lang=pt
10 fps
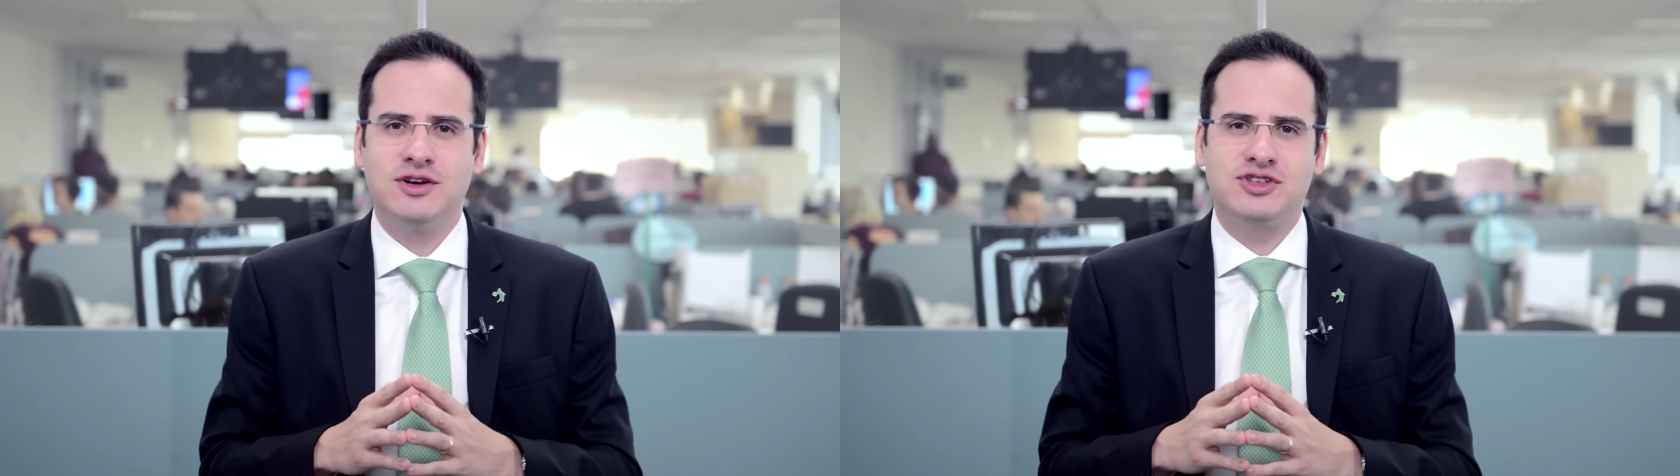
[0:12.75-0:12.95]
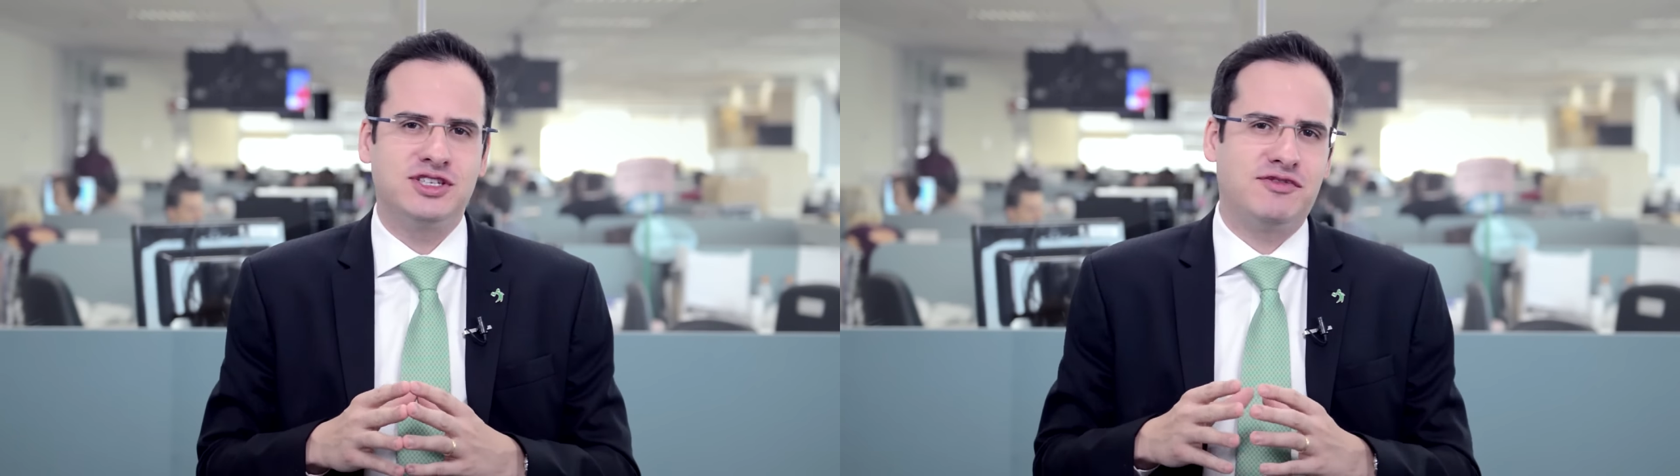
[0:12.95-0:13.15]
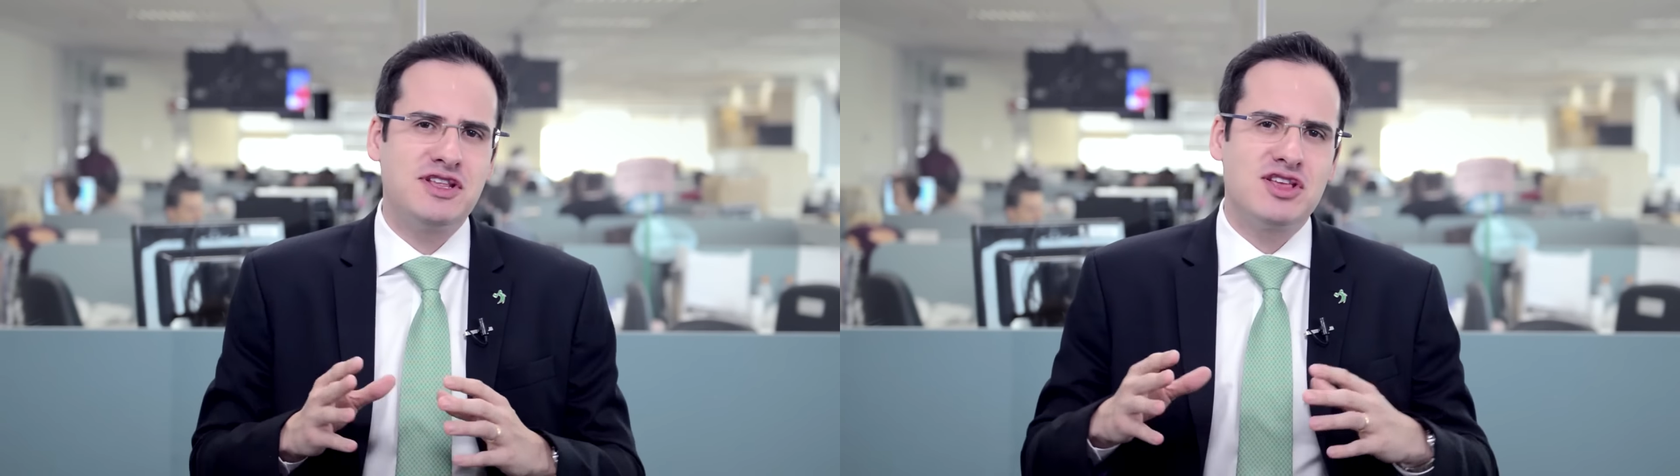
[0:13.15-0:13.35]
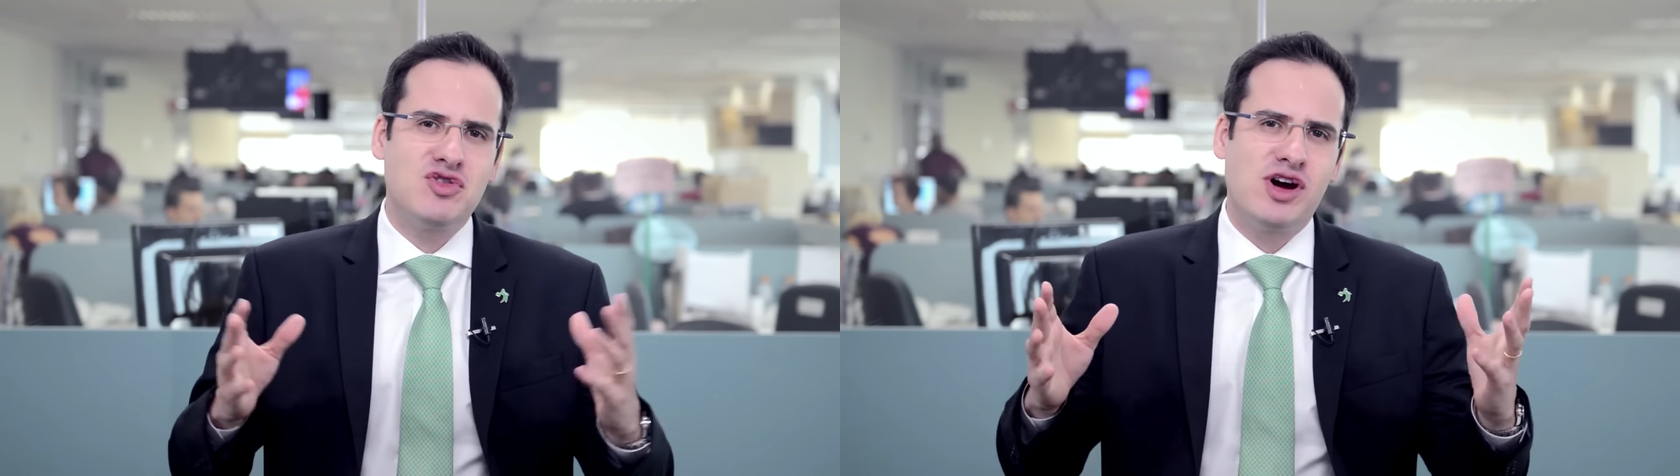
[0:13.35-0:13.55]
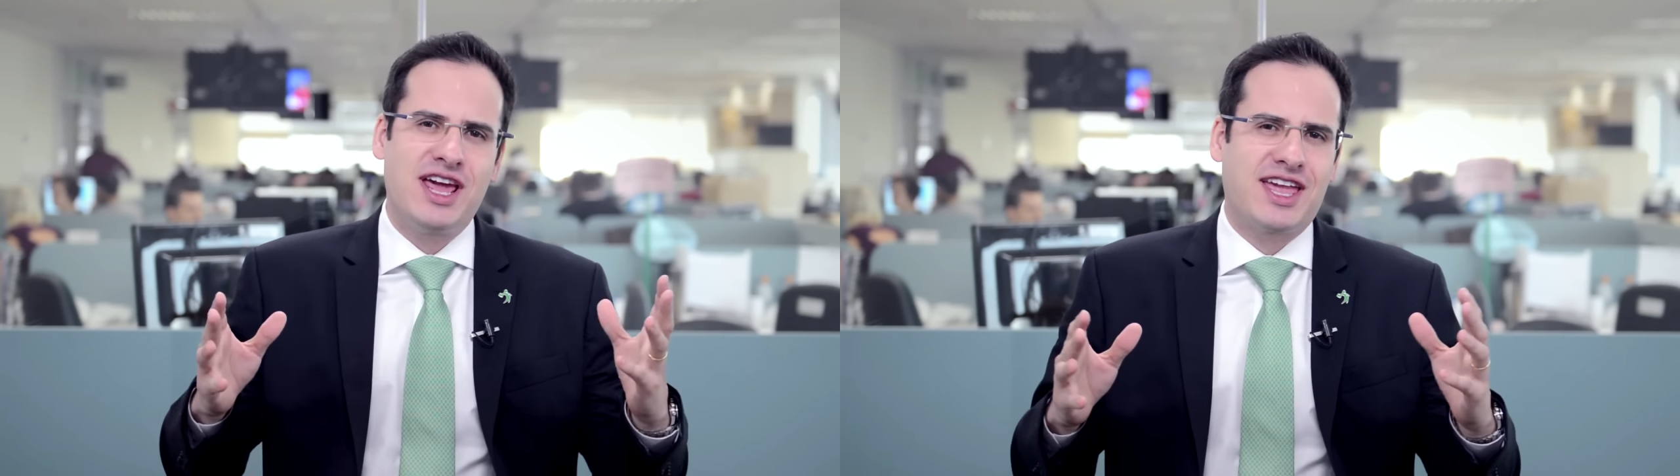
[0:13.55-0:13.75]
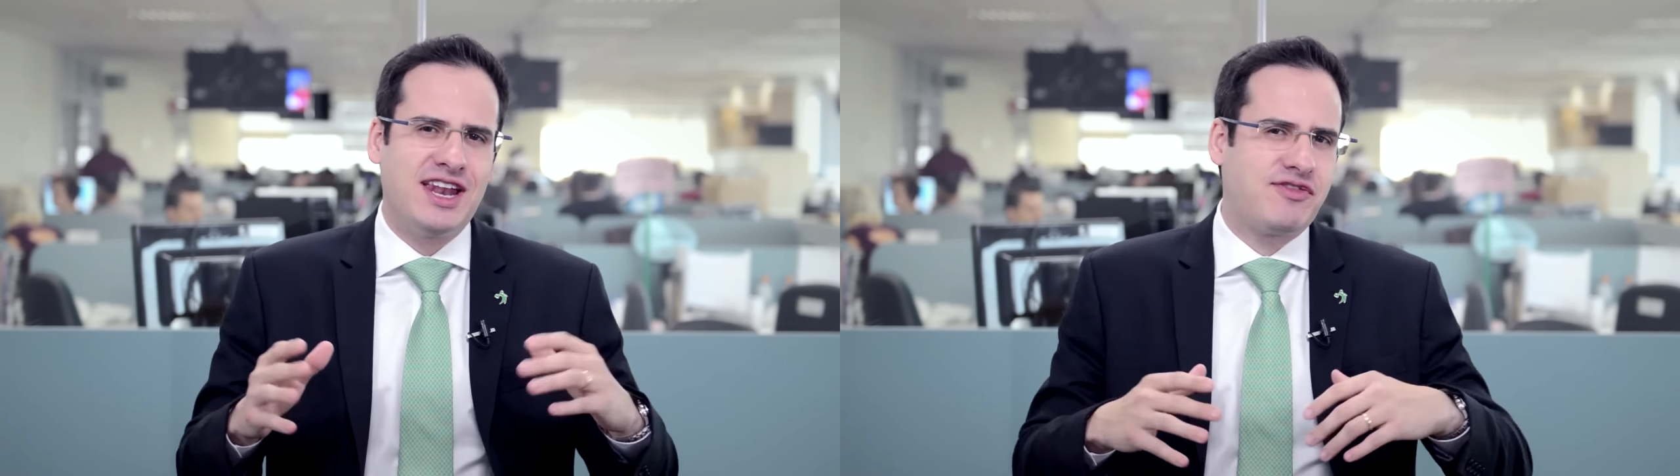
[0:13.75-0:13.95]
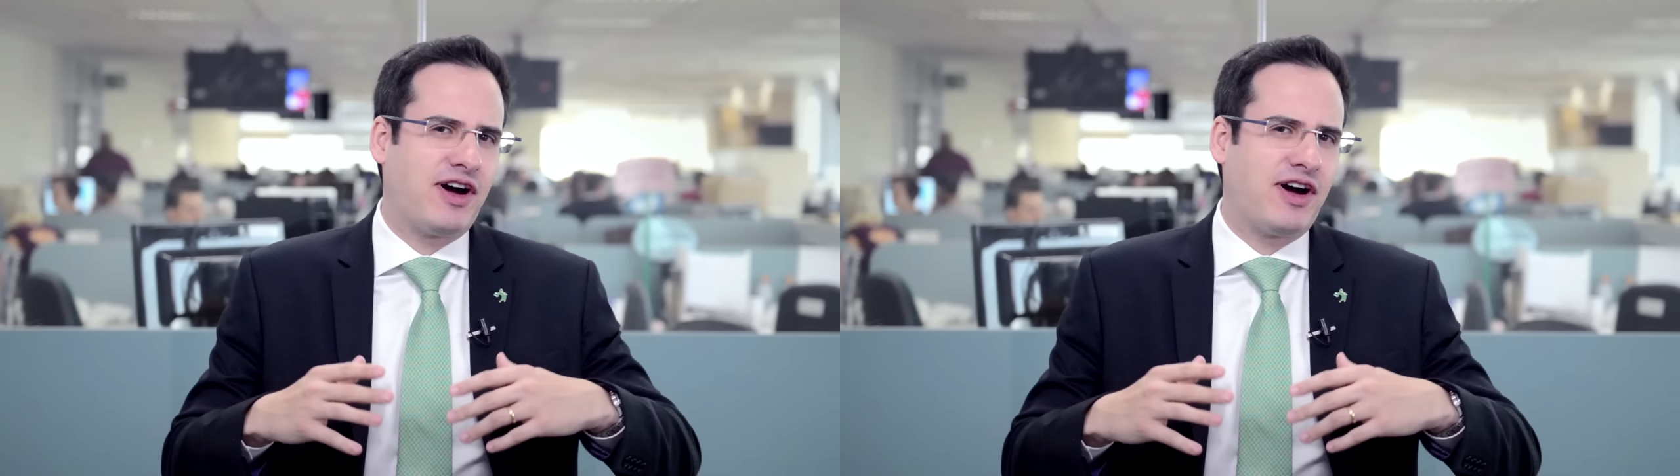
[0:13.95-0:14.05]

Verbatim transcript: Ou seja, vendedor é aquele que